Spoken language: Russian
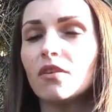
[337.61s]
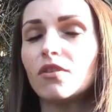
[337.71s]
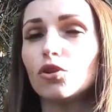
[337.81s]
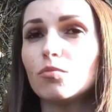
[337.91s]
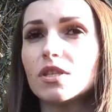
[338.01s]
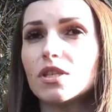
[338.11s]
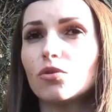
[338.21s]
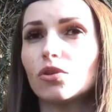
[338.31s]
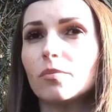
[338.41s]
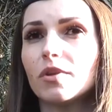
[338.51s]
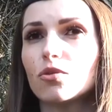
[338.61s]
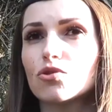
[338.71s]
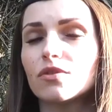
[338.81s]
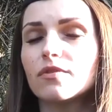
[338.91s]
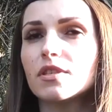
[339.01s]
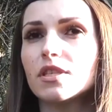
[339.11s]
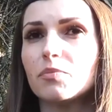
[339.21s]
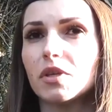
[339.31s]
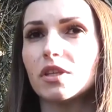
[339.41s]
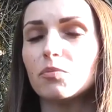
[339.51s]
В одном из них он обнаружил
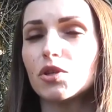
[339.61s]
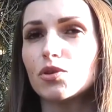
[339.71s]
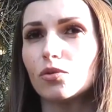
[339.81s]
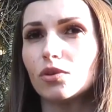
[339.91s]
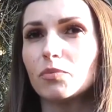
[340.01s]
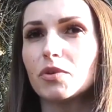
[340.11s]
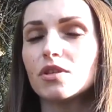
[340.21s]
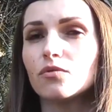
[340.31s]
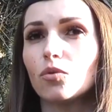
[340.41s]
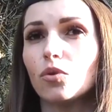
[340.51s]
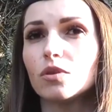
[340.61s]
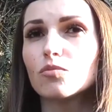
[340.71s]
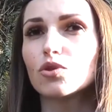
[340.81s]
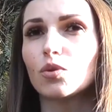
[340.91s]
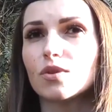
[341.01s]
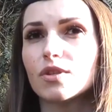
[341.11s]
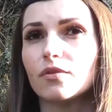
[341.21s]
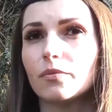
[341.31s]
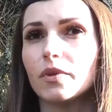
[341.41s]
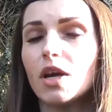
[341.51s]
велосипед, не пристегнутый противоугонным
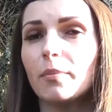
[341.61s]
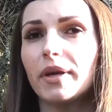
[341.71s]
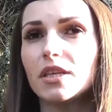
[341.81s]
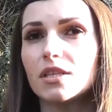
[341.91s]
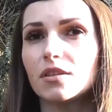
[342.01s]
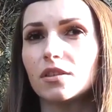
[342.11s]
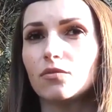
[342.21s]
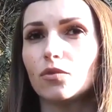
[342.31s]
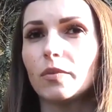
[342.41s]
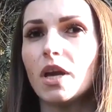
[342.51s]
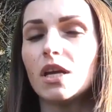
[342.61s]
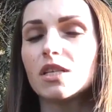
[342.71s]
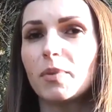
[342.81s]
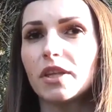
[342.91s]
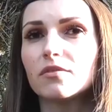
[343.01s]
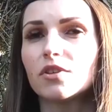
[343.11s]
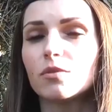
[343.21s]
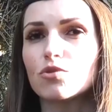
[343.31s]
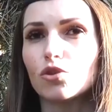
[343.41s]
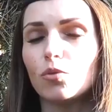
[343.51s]
устройством, похитил его и спрятал в
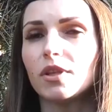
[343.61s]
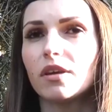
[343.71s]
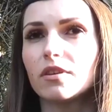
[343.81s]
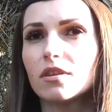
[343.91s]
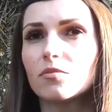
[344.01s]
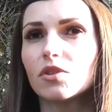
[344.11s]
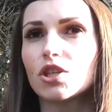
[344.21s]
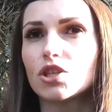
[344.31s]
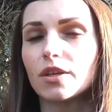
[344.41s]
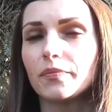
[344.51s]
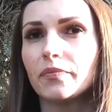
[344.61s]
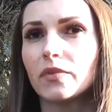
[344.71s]
этом же доме на верхнем этаже.